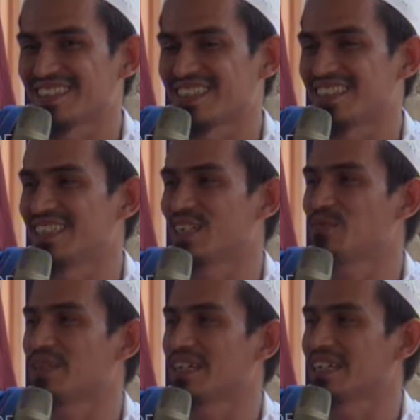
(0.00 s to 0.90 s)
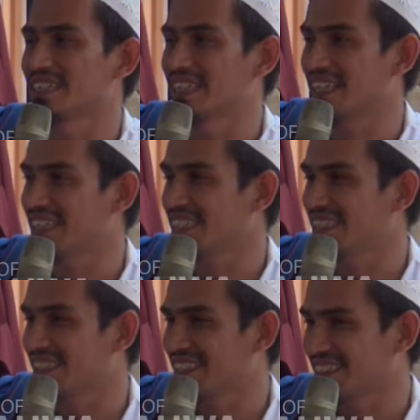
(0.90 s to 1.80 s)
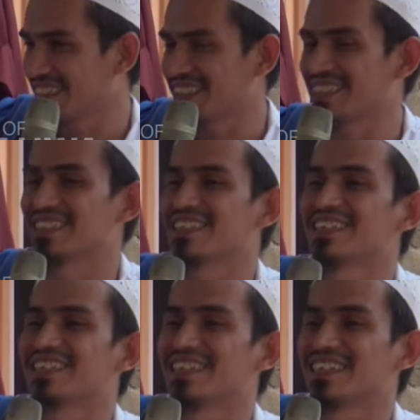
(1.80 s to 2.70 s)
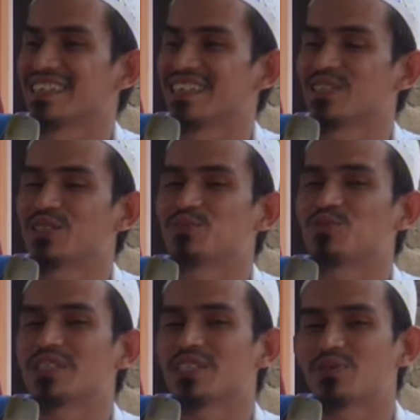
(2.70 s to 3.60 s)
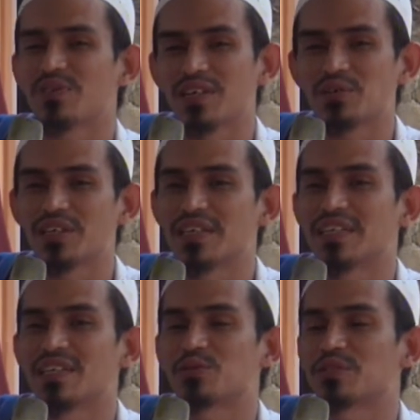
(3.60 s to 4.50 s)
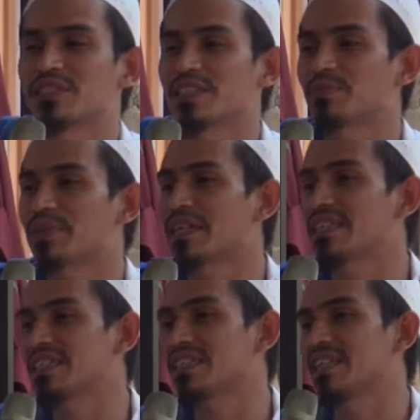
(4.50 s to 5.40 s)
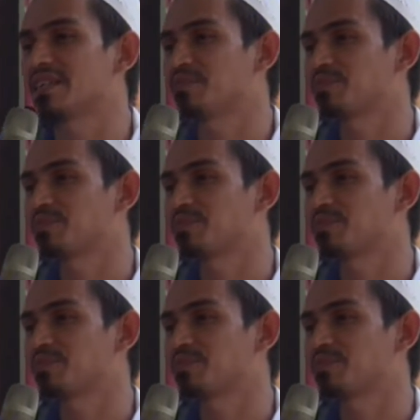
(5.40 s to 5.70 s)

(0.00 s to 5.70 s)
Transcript: Jadi apa? Hati-hati. Hati-hati. Karena ini semua tafaulan harus kita perhatikan.